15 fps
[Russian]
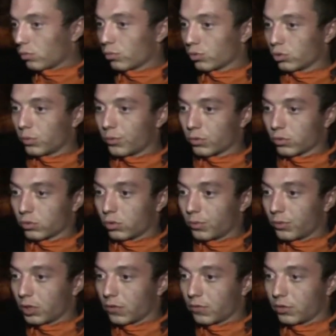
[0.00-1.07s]
думаю, уступит,
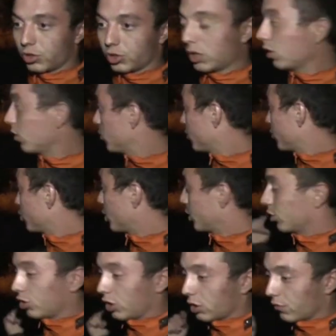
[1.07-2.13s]
уступит, я выезжаю, и он,
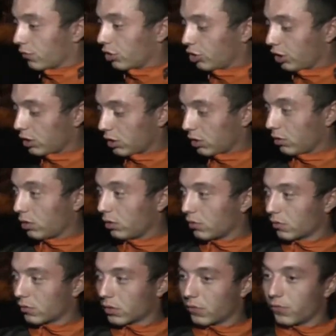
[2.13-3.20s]
получается, начинает выезжать, и
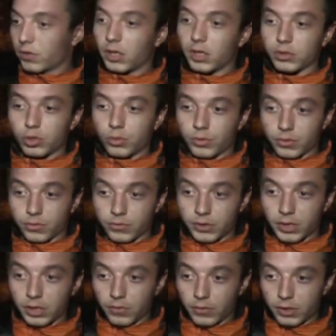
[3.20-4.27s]
в колесо мне
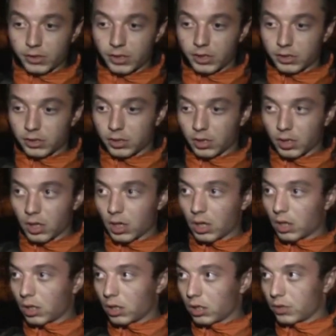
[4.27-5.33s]
заднее врезается.
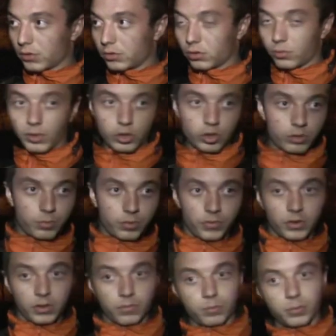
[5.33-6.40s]
И все, меня что-то
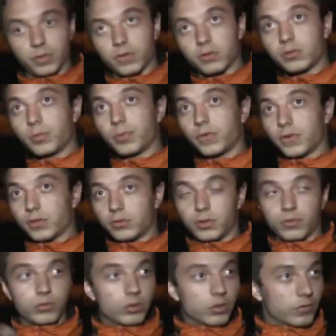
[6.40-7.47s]
повело, повело,
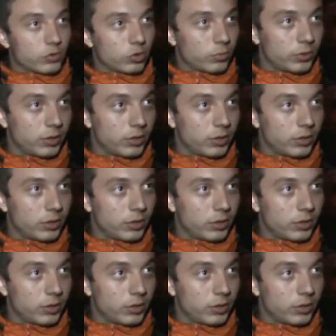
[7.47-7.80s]
и в итоге в стол